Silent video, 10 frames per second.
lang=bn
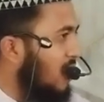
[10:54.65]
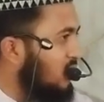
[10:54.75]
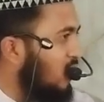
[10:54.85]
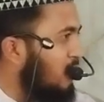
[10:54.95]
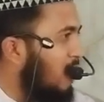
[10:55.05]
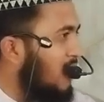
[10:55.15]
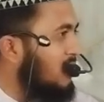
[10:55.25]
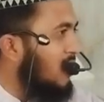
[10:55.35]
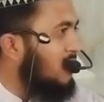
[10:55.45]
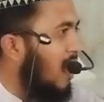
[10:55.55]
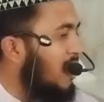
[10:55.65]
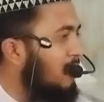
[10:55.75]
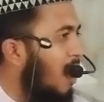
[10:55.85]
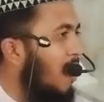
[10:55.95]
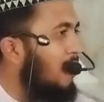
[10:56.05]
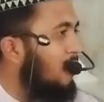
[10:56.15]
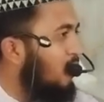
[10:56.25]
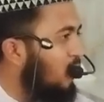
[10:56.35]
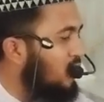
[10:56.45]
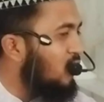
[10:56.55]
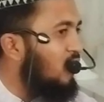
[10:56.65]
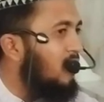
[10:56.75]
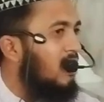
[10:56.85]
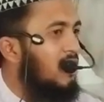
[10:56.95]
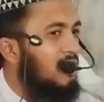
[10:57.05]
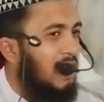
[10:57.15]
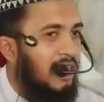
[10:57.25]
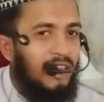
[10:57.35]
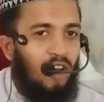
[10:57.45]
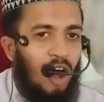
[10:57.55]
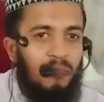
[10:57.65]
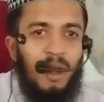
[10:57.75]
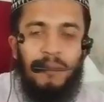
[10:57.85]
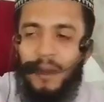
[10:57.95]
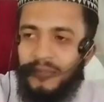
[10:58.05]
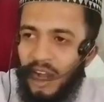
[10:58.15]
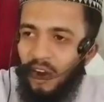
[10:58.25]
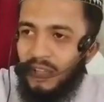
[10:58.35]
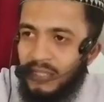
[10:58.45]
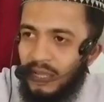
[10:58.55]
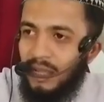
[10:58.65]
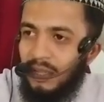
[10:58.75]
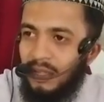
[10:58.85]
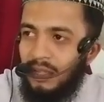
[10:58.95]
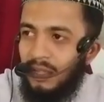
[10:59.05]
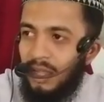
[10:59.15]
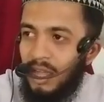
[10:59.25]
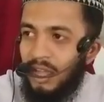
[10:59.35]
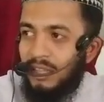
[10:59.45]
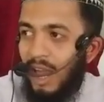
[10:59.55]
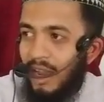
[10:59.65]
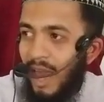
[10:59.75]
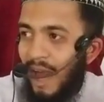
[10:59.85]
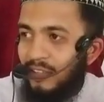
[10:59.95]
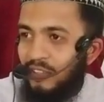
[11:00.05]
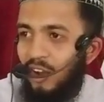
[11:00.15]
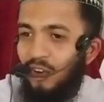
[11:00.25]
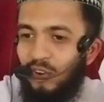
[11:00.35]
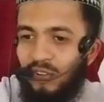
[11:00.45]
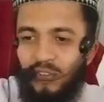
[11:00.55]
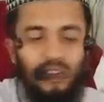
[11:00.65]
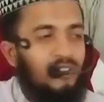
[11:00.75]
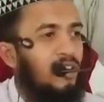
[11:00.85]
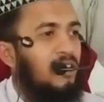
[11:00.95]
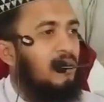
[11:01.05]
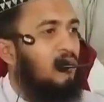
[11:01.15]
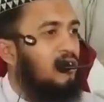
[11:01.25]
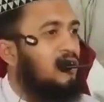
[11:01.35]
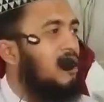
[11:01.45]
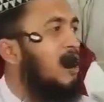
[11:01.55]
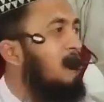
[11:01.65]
একজন মাদ্রাসার ইমা হুজুর সে কি ধর্মের ব্যবসা করছে তাহলে একজন হুজুর যদি মসজিদে